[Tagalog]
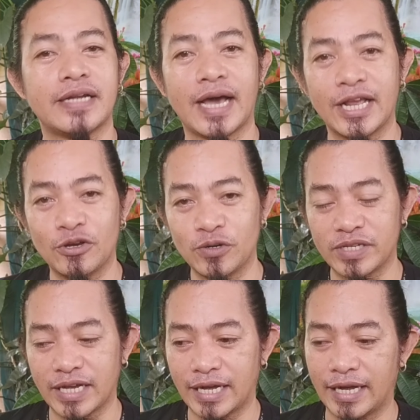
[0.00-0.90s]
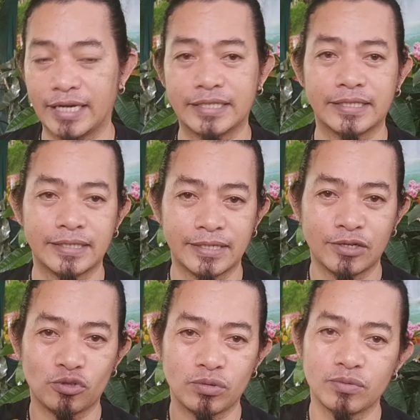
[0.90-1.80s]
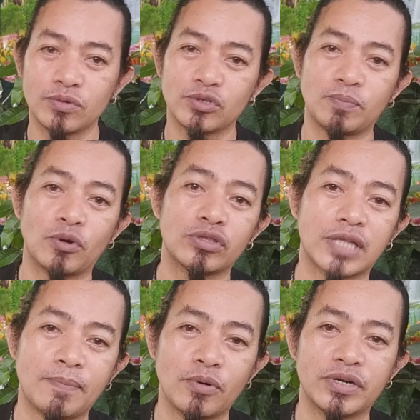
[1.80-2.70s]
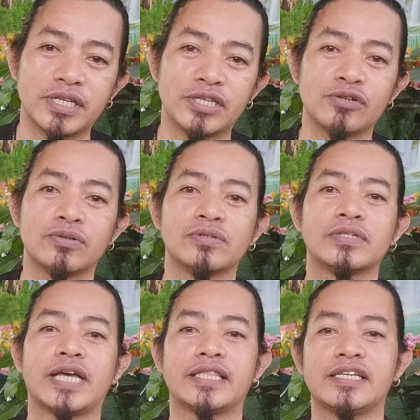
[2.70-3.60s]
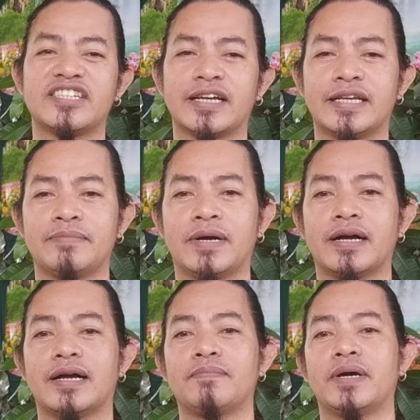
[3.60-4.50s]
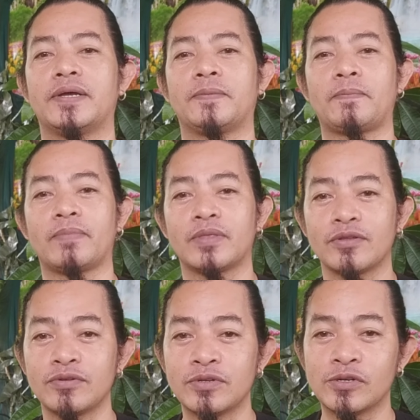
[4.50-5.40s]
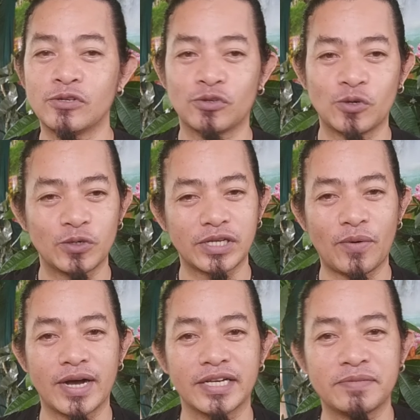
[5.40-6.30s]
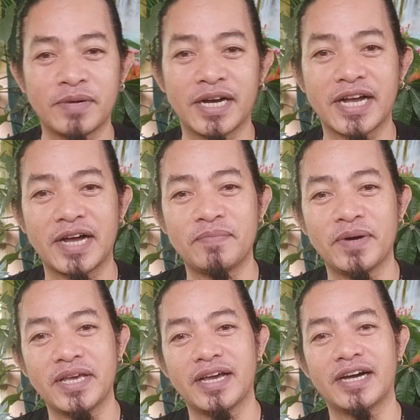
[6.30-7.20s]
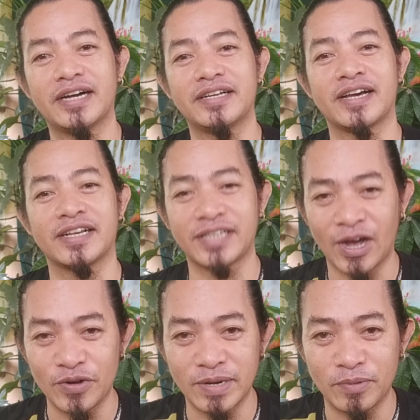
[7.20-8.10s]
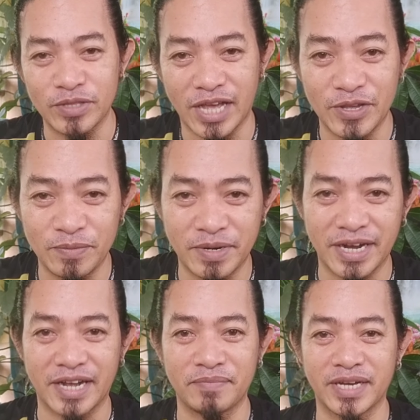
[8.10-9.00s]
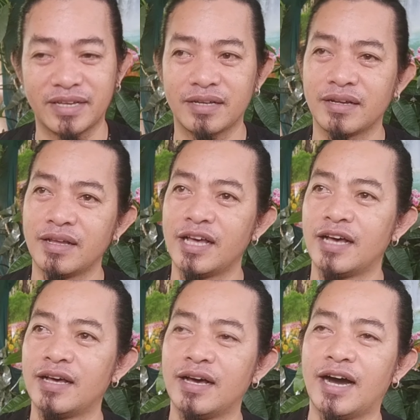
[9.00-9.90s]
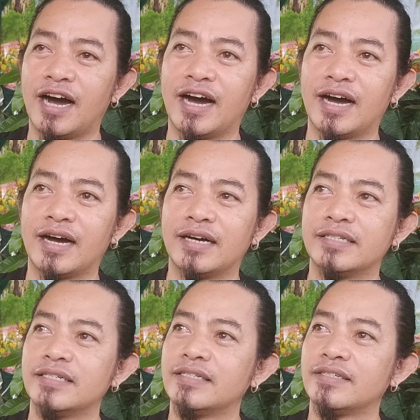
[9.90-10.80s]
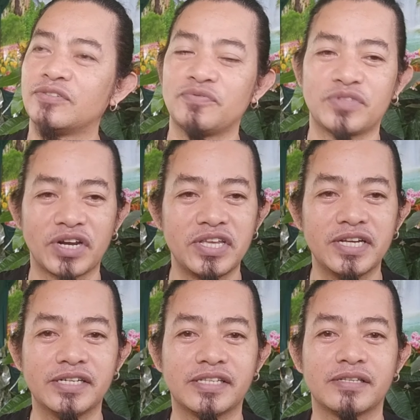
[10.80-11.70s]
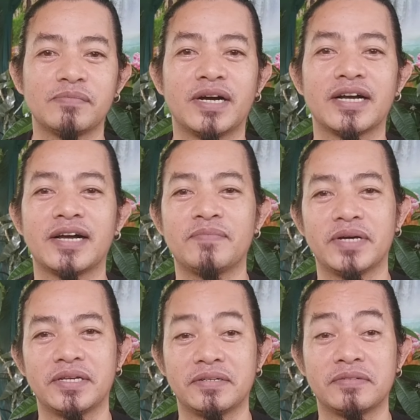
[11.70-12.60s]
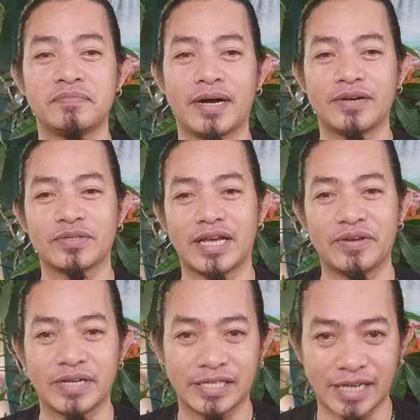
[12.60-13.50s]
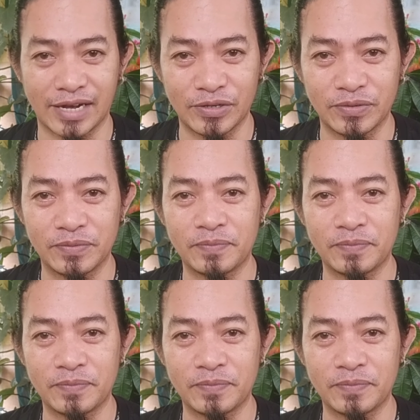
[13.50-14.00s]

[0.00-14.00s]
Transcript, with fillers: Dahil ho sa suporta po ninyo sa ating channel mga kabay. So sa wakas mga kabay, ah, nakasahod na po tayo mga kabay. Ah, 3 years mga kabay bago tayo nakasahod.